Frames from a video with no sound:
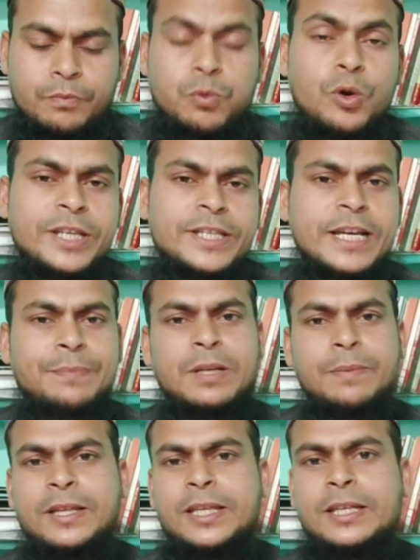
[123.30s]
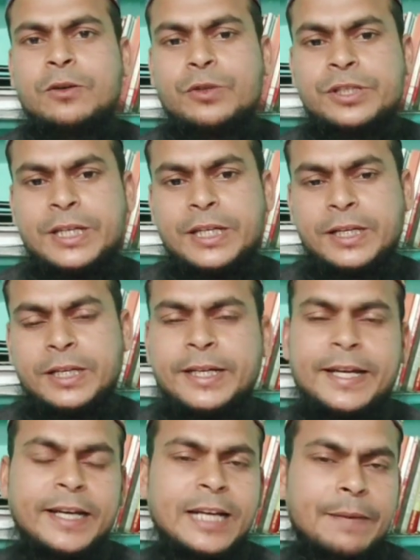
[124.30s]
বুকে যে আপনার ব্যথাটি হচ্ছে
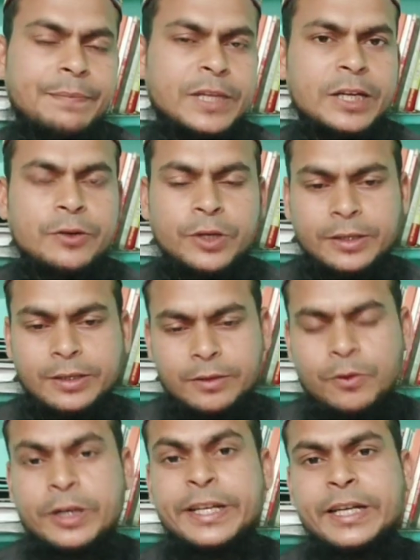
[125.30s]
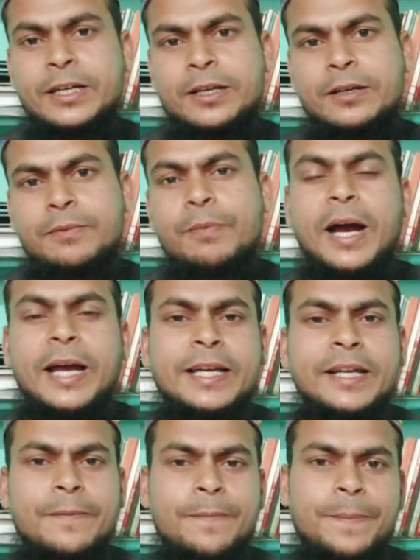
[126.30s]
এটি খালি আপনারই নয় অনেক
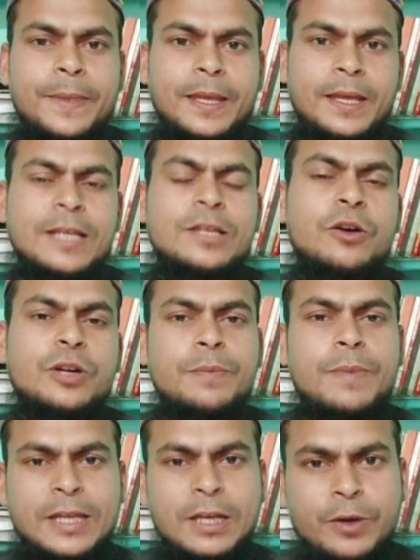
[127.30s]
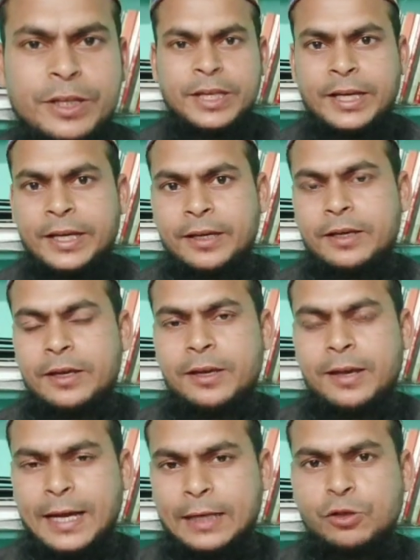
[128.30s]
ভাইয়ের এ ধরনের ব্যথা হয়ে থাকে এক